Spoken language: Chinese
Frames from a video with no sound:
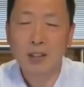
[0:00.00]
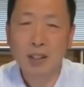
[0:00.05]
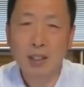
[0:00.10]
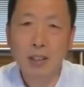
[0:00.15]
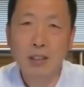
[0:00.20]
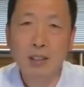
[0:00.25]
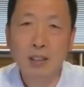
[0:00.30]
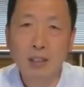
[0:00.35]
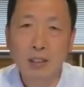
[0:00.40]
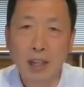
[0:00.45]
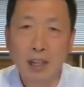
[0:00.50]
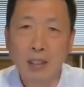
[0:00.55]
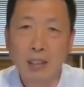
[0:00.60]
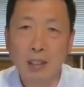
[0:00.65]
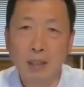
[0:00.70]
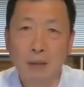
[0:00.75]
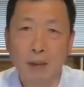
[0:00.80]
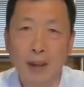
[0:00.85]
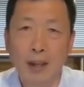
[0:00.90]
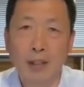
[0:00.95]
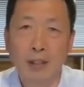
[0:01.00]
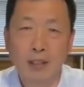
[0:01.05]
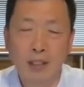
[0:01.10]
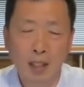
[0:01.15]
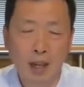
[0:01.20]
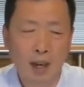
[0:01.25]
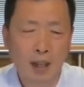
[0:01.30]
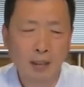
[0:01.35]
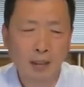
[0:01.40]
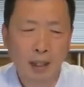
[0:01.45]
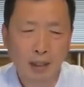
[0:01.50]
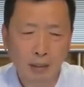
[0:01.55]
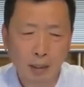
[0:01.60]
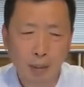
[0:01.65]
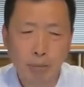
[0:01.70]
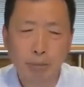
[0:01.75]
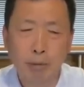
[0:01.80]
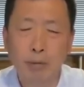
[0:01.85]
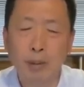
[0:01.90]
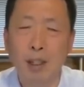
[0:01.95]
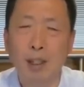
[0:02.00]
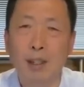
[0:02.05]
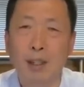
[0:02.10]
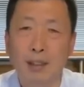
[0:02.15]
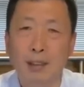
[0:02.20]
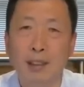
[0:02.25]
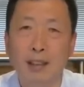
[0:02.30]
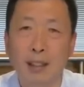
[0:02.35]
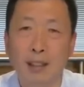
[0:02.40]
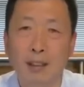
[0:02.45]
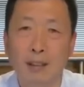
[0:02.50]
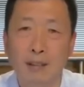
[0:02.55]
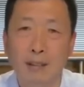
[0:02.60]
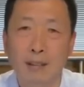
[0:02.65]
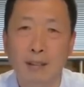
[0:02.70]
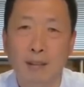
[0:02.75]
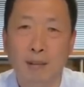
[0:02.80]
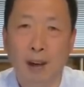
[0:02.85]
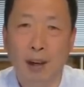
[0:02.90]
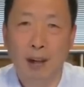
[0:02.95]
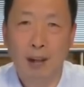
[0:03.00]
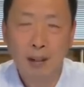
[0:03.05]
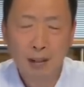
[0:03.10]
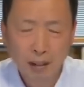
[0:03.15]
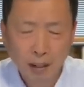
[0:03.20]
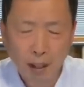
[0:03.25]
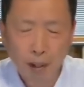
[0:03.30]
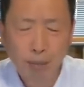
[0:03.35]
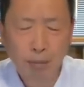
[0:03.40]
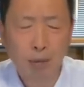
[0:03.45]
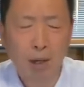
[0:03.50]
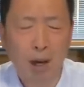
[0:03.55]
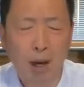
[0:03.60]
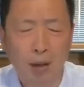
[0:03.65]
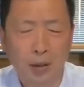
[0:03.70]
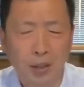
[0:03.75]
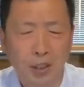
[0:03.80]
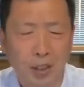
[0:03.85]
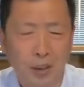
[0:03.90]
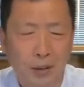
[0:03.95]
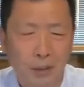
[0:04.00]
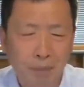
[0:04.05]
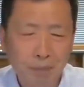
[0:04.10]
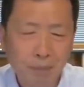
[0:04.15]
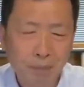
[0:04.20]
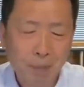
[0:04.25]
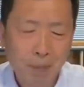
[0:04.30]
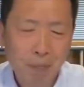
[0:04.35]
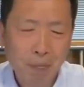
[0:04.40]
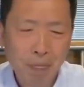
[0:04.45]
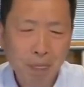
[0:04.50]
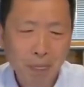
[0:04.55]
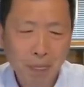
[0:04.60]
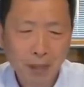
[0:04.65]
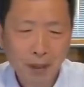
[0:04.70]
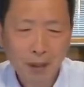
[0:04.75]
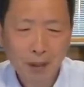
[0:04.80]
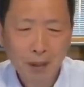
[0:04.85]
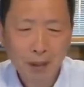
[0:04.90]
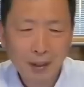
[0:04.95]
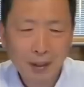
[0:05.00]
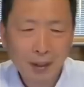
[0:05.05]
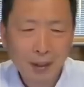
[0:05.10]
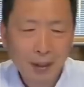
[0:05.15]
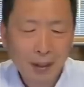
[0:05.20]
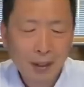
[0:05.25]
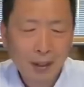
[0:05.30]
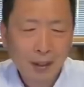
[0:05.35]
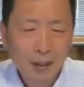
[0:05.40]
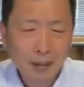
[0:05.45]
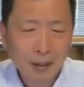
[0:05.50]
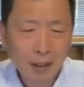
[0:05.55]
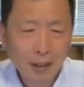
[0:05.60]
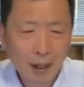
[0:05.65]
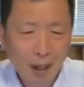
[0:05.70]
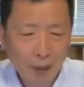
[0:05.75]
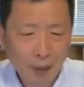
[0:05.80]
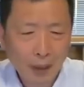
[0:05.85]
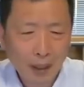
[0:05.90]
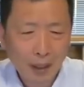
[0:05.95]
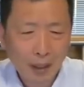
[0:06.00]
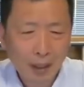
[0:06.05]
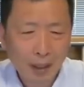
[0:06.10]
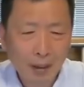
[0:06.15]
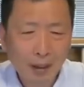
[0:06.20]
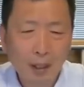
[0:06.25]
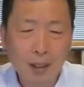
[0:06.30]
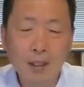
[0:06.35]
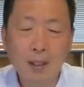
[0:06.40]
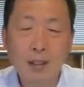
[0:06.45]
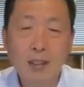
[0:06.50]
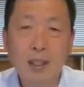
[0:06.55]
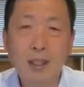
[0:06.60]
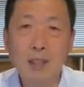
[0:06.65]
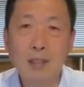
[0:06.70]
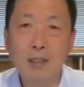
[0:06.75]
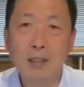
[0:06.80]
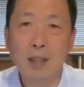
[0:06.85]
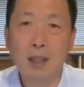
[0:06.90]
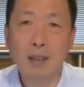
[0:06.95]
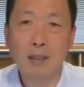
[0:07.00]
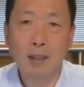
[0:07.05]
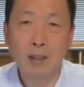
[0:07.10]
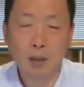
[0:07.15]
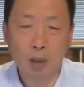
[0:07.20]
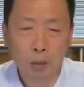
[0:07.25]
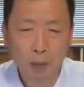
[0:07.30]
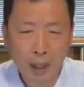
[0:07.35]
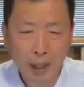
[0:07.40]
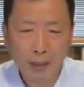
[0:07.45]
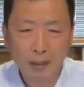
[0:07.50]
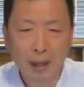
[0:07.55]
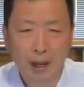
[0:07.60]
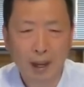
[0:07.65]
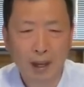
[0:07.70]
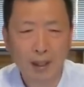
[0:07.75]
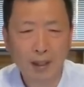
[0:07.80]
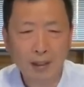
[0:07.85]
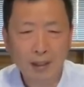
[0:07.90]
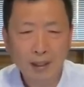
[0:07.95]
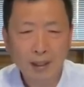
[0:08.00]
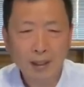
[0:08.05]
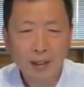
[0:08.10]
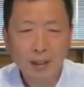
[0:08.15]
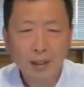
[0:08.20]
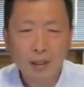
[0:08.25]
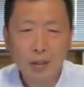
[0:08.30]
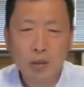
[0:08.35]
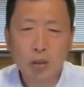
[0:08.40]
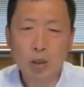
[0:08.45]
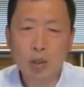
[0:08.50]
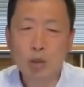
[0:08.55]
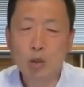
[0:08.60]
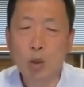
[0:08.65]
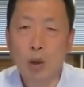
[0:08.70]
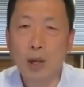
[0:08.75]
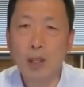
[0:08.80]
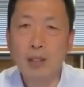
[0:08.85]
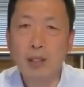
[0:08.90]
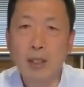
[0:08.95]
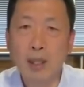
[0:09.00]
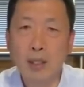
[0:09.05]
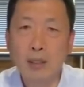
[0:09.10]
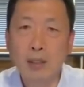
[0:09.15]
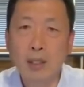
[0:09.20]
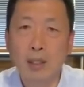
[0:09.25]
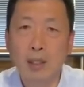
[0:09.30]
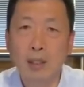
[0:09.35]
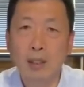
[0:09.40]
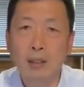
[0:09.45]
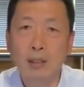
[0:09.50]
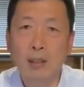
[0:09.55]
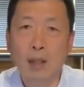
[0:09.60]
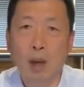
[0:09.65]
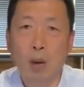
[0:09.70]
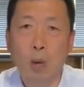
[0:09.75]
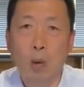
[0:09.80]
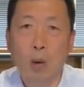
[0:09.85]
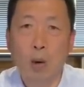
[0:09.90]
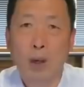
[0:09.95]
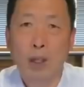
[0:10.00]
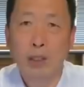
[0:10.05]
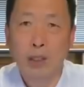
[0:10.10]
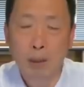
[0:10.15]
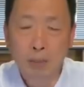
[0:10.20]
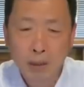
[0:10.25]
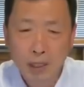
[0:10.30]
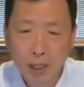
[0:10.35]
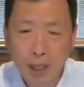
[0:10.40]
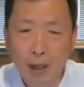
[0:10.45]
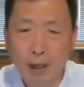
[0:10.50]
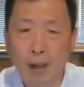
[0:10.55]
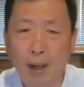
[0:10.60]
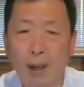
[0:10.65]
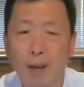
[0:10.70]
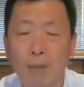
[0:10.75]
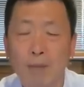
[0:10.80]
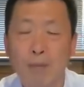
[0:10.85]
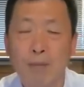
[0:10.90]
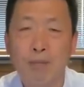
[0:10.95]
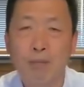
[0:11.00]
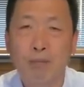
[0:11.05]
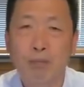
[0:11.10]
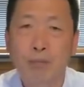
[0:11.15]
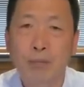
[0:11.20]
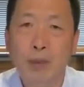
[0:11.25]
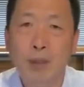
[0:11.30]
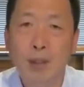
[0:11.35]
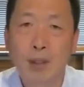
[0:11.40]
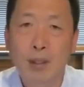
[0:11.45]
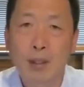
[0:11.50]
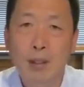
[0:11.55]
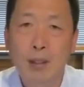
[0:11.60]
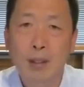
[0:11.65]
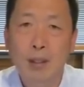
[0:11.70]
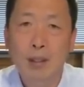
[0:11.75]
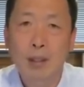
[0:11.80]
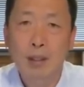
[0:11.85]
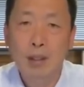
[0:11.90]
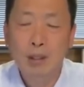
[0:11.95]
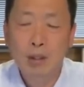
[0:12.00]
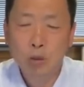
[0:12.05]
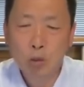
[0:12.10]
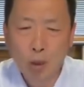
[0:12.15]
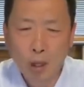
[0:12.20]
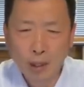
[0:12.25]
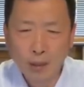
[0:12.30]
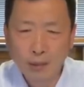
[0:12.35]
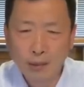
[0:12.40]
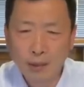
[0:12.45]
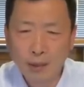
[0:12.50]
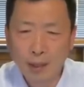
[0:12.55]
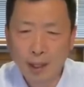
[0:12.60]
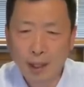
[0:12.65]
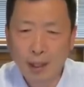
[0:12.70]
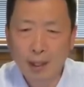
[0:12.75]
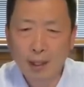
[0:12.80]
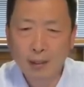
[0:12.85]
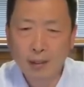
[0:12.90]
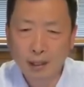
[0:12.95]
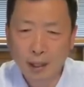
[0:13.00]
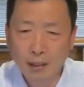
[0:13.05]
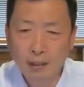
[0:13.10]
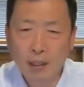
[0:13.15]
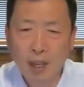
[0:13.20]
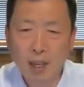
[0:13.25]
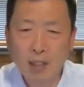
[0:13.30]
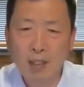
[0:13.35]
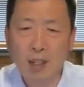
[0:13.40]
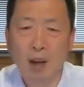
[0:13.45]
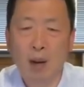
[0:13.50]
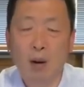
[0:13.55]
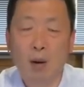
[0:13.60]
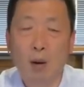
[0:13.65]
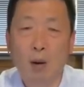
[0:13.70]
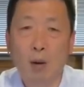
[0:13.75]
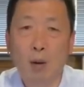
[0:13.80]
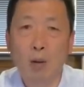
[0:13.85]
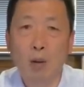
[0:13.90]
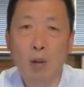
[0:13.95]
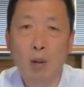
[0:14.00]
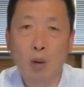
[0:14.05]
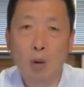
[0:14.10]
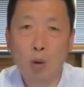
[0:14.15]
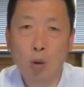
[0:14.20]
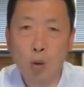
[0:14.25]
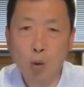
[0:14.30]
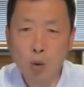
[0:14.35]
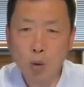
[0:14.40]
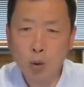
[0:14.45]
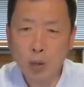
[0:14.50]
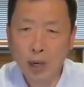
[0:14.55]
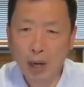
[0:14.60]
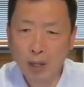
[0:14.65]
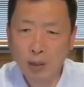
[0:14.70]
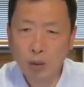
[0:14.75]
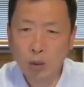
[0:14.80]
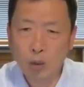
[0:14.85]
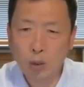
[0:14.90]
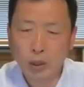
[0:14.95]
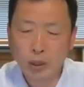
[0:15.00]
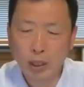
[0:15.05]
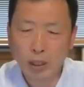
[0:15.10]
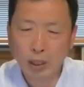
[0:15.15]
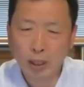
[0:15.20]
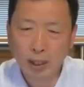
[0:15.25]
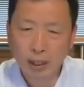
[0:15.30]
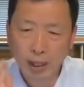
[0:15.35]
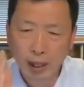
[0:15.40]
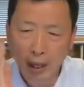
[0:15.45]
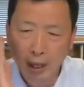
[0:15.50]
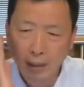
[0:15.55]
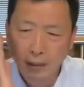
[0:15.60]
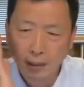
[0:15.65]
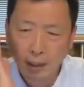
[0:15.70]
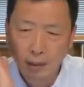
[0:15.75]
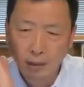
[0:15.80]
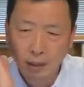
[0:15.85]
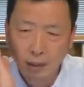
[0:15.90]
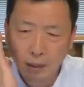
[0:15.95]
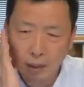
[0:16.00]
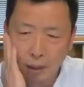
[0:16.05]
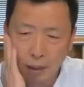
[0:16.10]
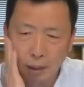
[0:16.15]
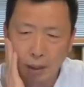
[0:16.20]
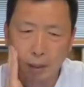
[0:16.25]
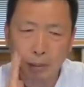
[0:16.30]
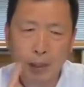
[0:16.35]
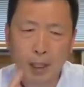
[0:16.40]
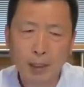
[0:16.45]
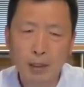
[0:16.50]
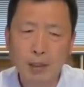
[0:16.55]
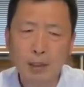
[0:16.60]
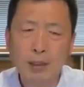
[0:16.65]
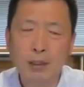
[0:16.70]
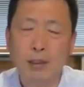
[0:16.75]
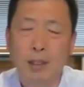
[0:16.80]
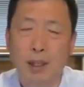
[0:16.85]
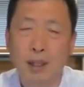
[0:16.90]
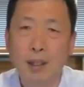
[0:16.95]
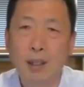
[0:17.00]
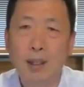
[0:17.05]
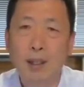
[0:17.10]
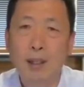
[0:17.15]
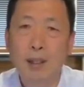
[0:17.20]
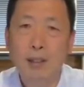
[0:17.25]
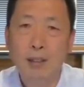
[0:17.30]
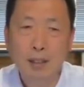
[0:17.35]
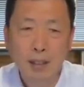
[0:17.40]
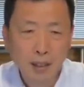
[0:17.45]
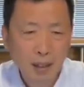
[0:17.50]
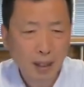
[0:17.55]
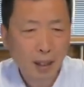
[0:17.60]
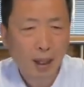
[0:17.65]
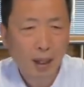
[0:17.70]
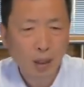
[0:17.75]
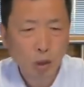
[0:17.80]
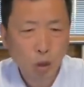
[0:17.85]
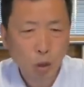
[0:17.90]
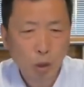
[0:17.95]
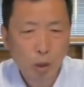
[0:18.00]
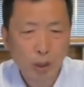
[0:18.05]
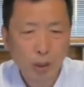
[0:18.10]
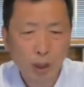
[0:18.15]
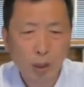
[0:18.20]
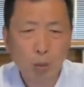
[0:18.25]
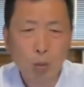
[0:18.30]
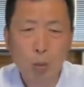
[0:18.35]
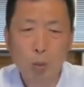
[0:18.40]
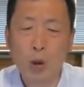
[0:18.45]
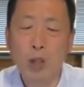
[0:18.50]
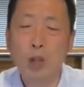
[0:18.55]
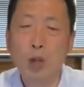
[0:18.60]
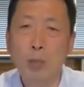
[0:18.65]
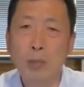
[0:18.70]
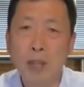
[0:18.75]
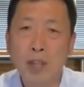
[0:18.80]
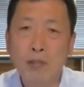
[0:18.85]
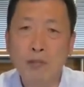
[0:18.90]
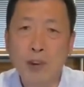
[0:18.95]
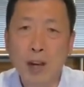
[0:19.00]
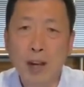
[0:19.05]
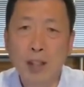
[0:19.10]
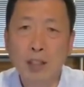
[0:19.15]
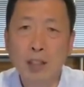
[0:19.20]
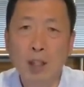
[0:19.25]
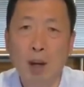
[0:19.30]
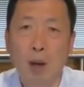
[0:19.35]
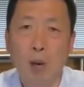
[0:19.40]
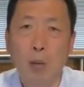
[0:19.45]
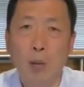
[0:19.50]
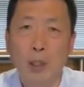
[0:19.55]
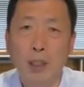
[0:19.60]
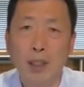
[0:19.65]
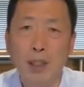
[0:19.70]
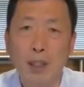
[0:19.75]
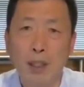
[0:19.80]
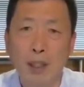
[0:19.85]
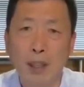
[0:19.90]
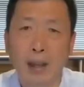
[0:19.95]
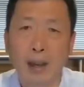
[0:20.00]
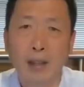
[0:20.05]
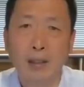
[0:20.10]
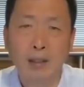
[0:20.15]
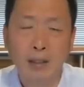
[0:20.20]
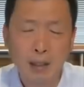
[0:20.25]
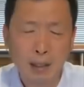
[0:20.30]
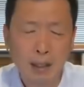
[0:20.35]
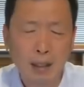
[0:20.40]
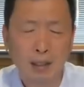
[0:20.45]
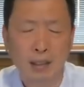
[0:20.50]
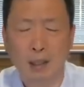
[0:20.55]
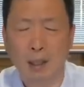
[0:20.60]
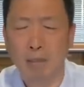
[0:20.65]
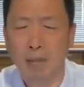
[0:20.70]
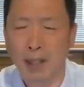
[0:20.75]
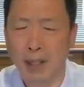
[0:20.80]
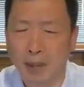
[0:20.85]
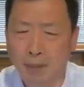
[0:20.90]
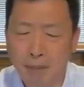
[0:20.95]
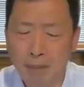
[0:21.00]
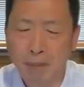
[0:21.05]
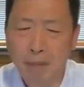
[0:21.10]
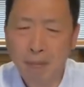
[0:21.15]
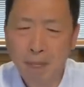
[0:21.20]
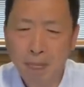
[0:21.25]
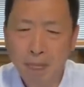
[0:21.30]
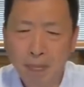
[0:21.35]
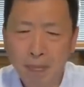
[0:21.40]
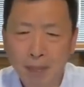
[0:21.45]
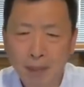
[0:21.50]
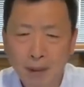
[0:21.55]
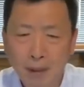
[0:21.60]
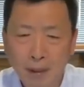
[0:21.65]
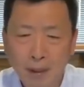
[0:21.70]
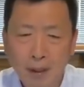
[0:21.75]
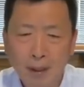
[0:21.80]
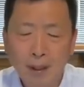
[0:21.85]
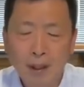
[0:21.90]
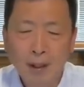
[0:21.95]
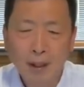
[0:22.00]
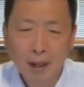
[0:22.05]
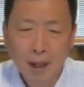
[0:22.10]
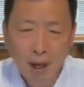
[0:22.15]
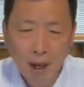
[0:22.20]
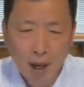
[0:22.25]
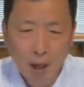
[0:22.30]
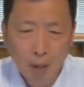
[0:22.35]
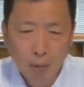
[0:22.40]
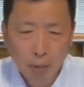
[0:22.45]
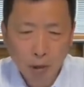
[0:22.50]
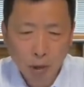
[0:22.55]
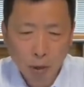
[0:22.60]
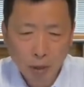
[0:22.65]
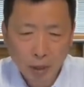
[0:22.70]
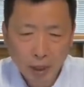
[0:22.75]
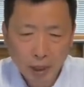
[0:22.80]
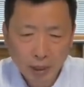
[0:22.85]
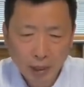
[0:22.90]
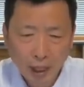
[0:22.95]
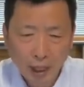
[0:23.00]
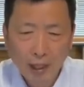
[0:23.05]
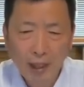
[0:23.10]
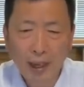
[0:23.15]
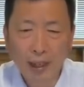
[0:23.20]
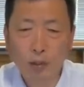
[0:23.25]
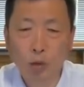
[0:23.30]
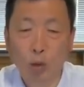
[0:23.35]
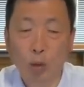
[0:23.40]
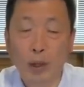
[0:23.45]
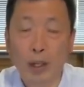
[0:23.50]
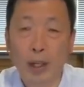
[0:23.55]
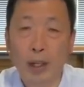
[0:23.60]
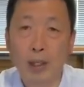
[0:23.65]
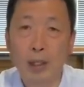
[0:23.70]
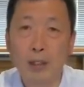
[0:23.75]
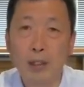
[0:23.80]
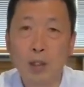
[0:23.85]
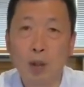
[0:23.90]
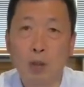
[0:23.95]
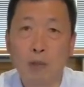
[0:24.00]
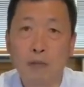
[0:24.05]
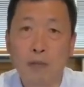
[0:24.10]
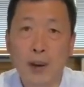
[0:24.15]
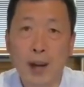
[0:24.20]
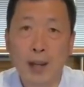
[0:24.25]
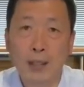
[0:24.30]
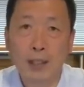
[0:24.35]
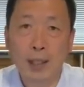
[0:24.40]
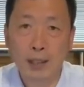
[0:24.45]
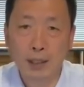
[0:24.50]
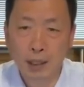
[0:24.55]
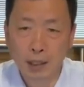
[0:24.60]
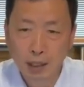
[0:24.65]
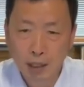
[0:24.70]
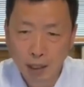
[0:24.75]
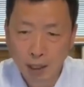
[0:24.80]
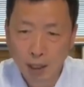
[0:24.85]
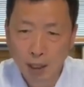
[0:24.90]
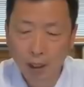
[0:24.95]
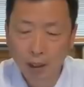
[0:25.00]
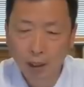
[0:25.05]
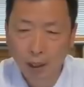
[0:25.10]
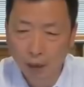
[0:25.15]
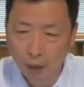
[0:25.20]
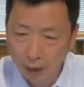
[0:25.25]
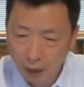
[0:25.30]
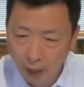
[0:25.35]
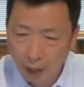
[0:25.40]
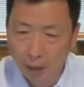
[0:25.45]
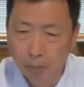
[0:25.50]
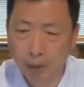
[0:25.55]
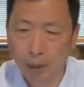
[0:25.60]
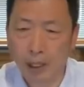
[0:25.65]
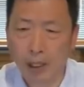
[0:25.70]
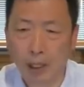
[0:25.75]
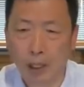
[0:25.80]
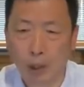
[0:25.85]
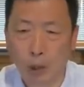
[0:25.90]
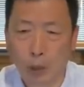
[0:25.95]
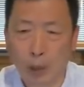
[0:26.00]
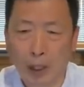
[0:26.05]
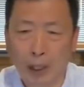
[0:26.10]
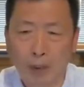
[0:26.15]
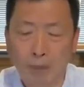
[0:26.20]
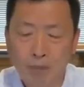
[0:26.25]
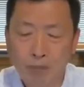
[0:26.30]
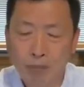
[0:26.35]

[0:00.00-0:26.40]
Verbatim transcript: 其实这几位强忍着不乐的那个滋味也不好受。这老李特亲切的就问呢，说：“庄先生找我什么事儿啊？”庄子呢想张口，忽然觉着这脸上是特别的热，心里还说呢：“我又没发烧，我这脸热什么呀？”好不容易张开嘴，又发现这舌头也不利落了，